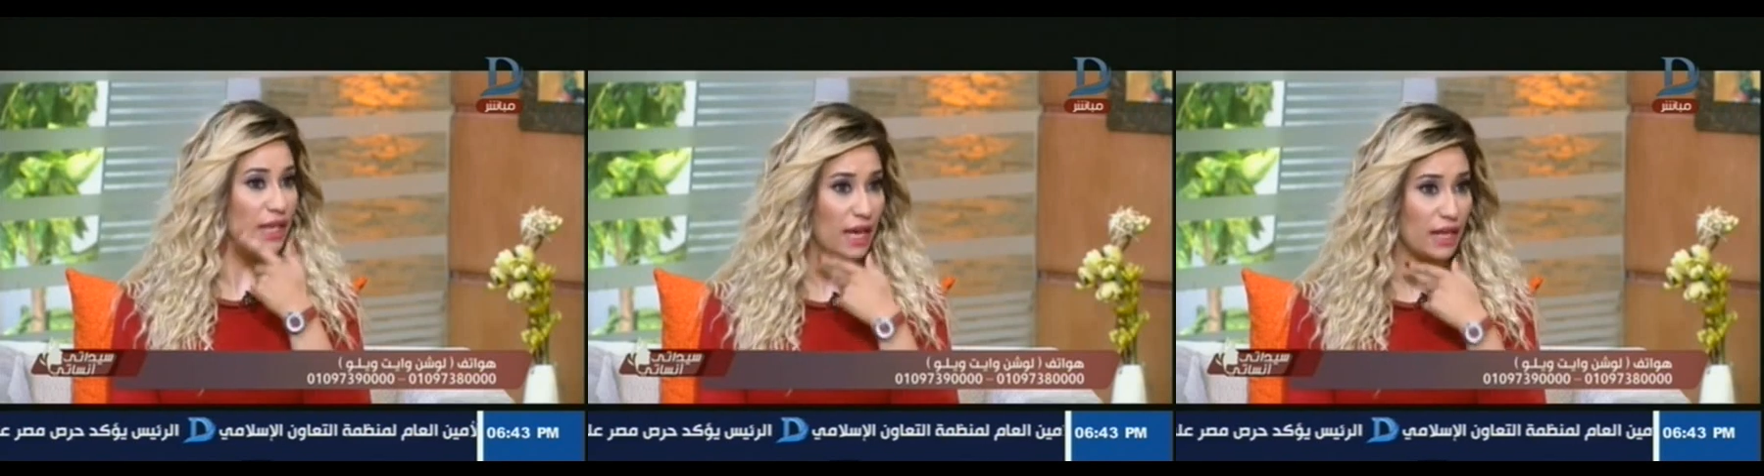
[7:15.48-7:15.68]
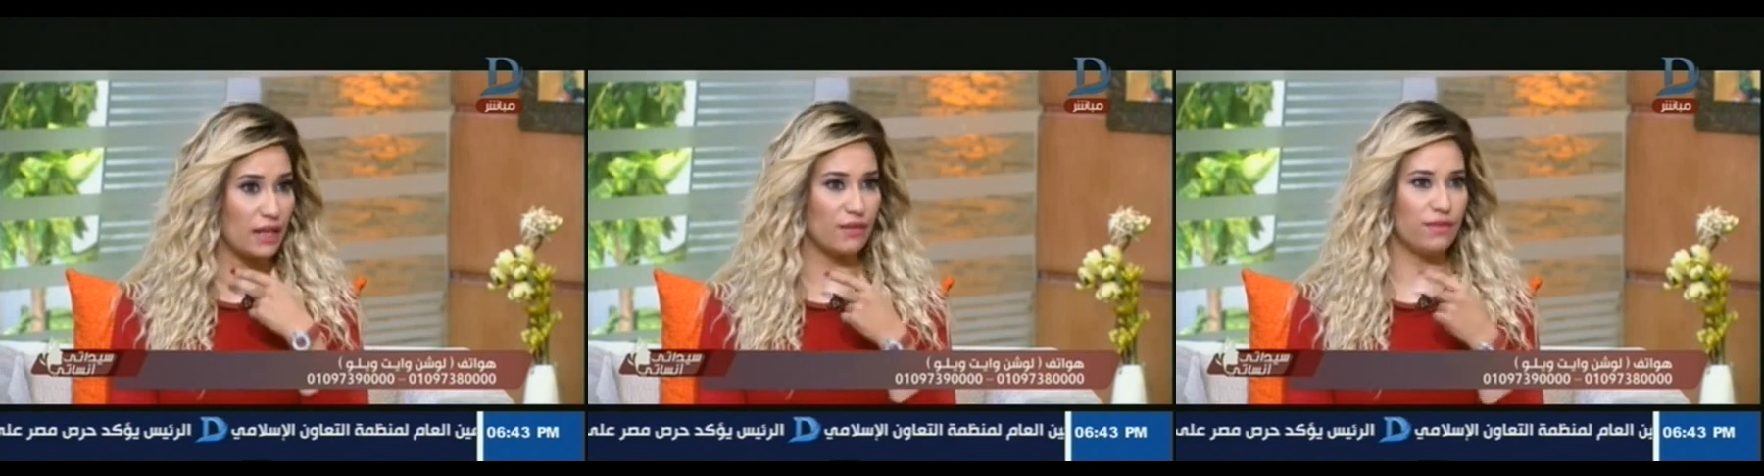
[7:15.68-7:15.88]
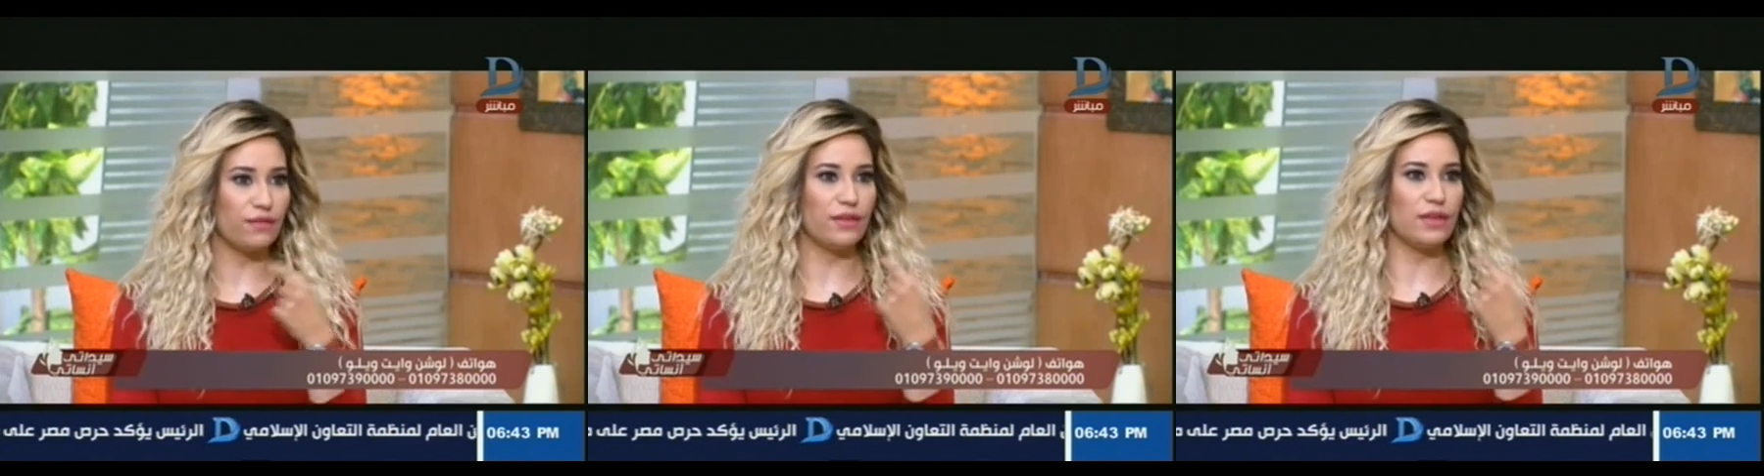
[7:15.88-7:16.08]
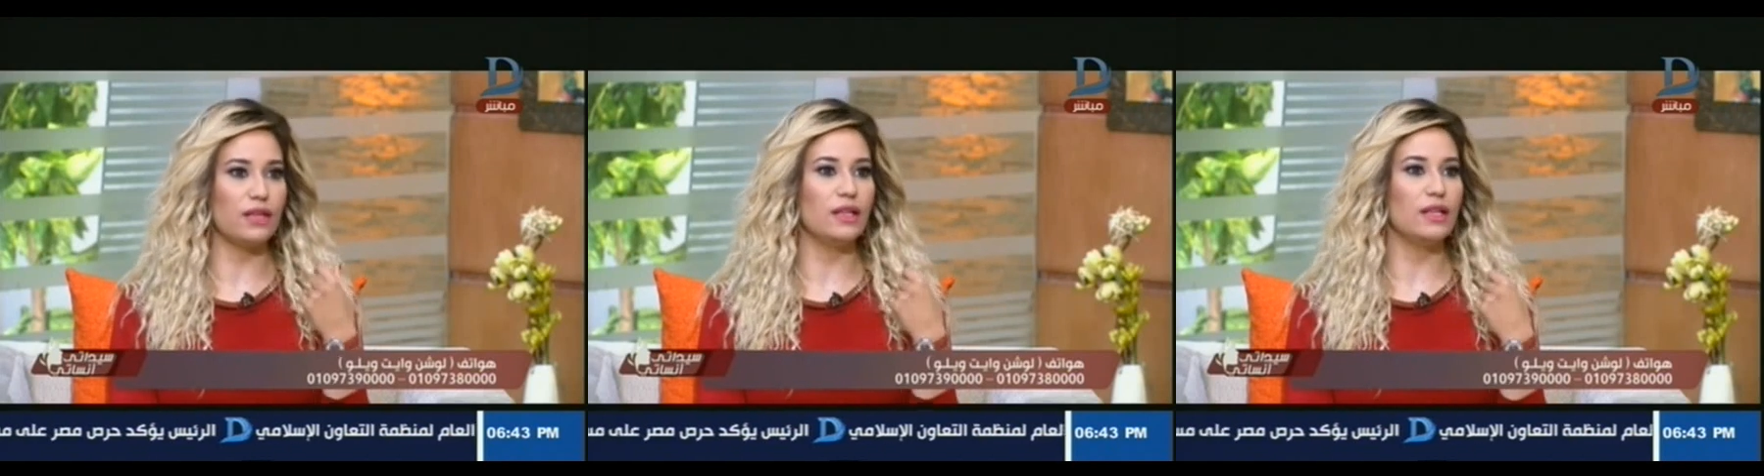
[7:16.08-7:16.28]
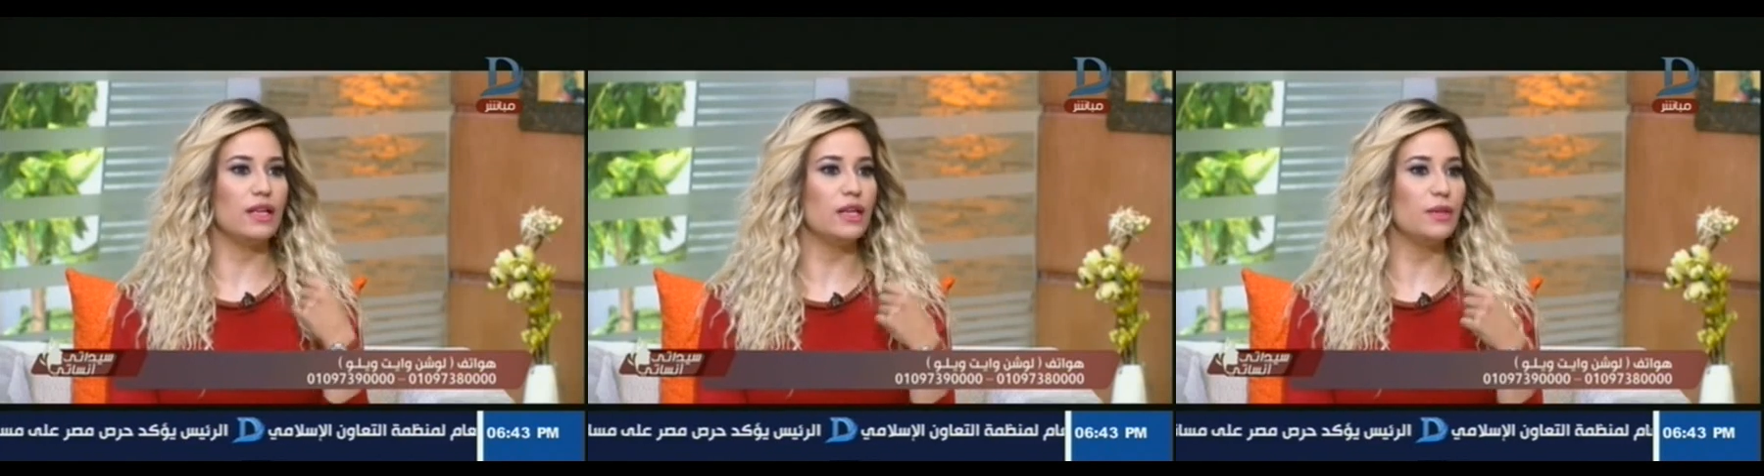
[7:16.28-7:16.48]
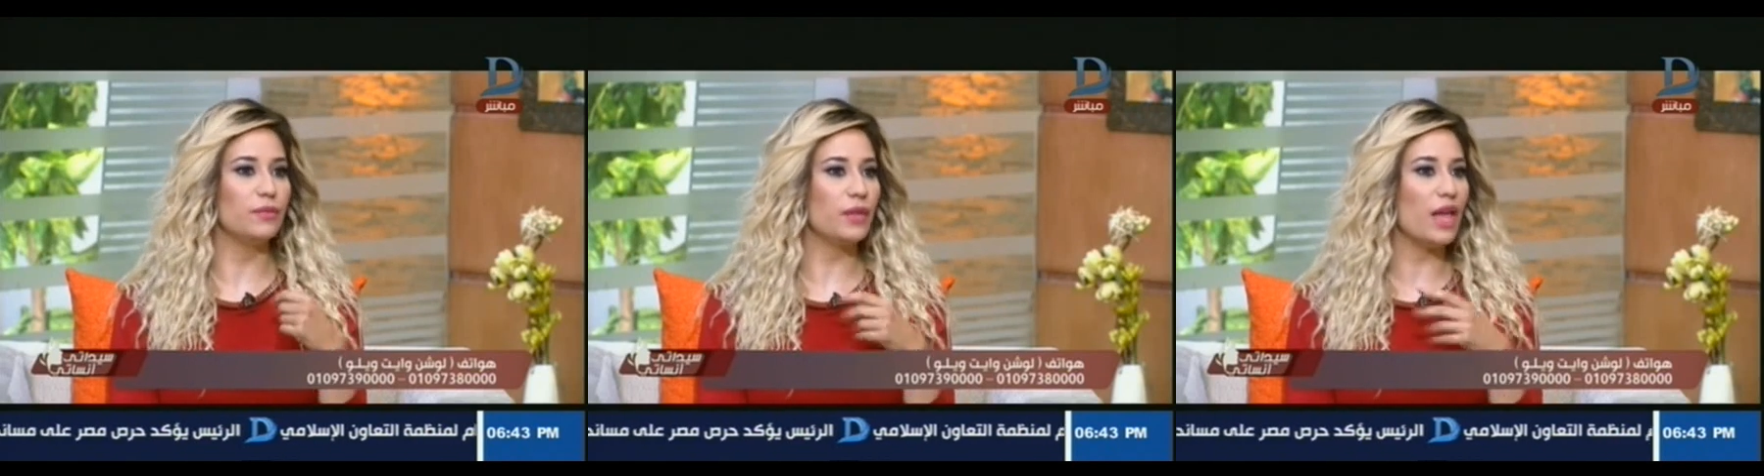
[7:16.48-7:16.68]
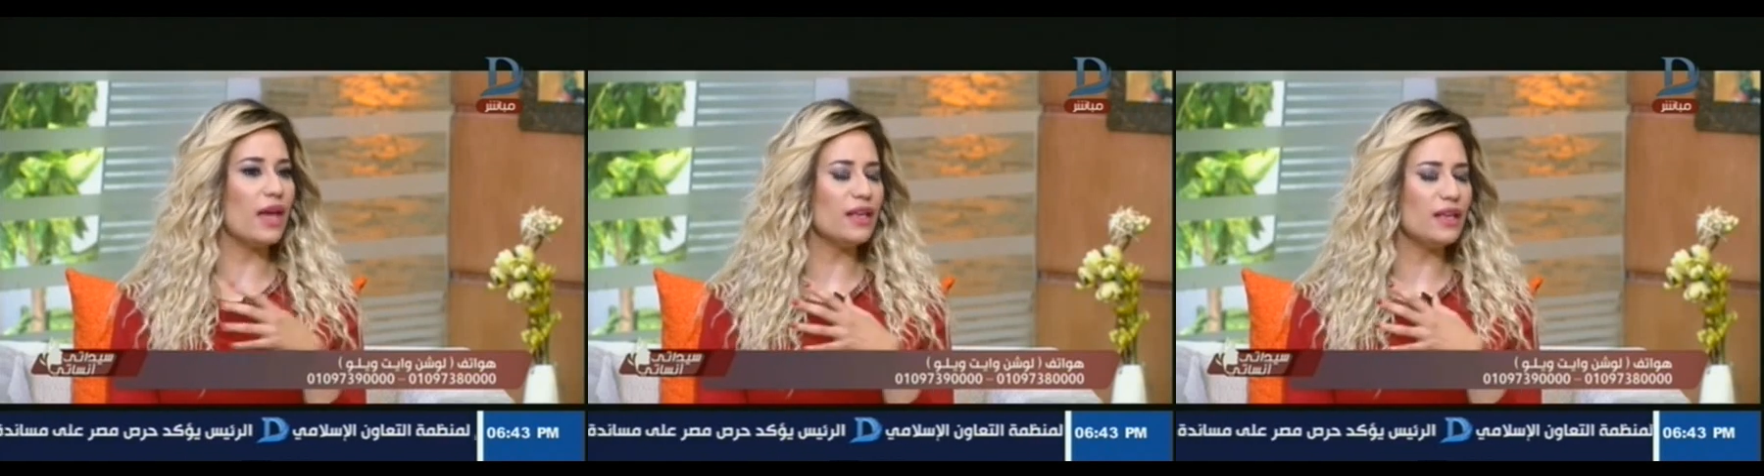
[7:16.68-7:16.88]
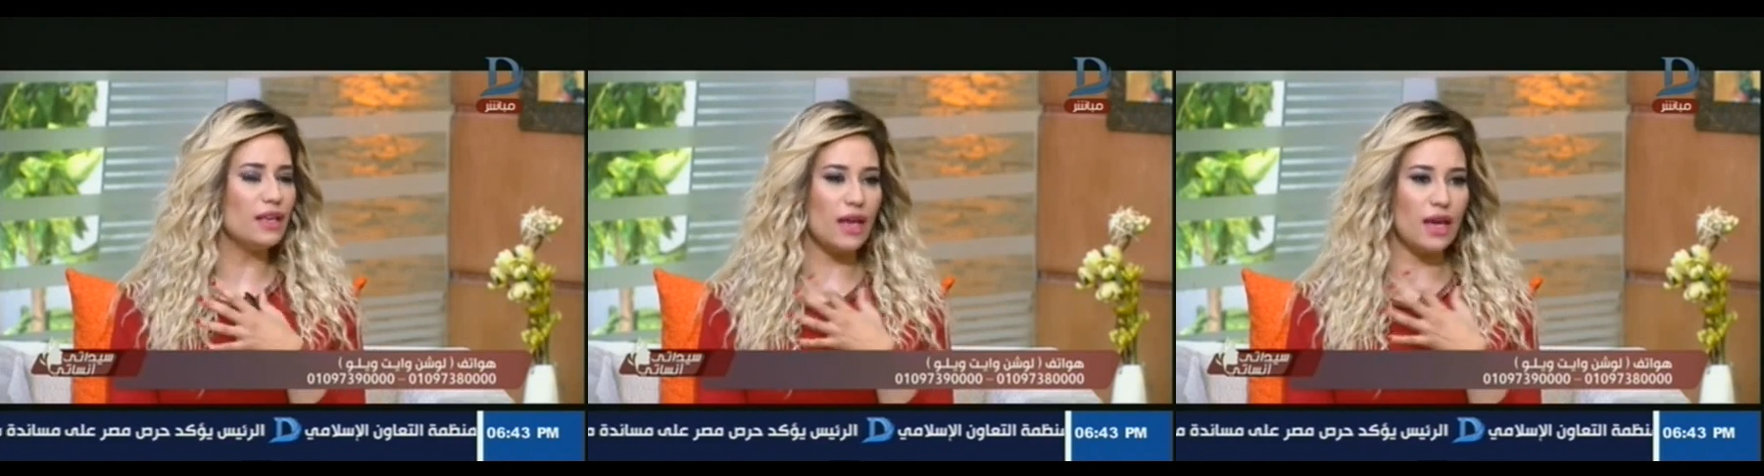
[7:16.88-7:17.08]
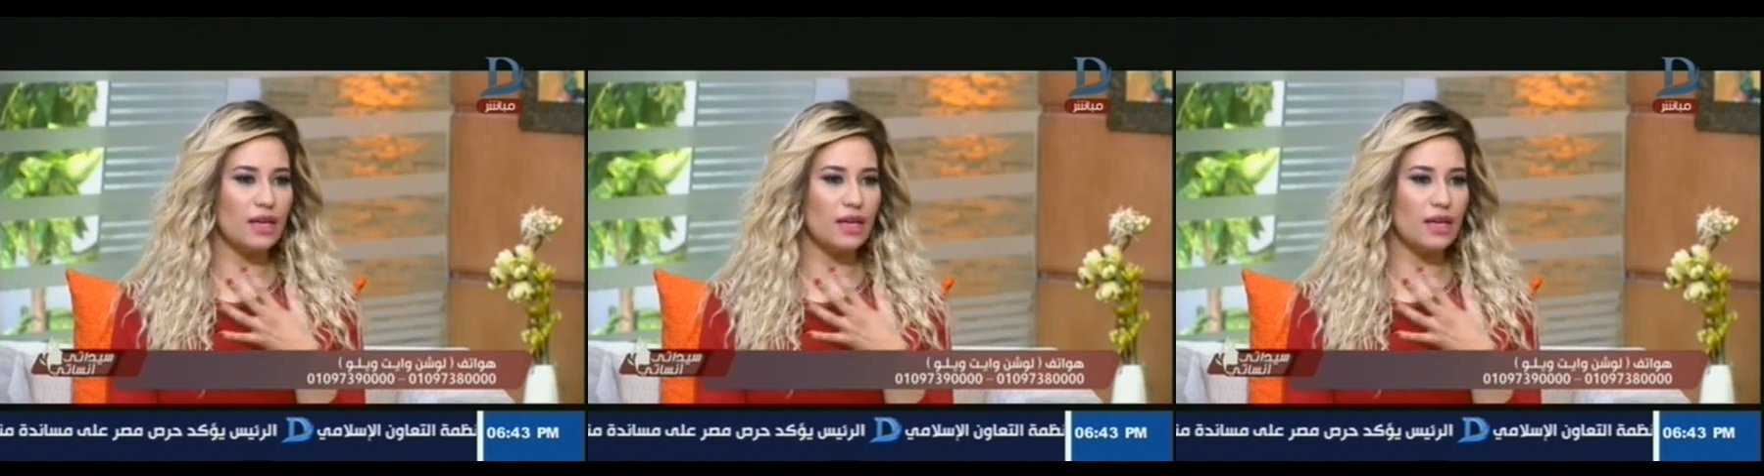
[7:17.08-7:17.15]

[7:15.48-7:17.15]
الكلف اي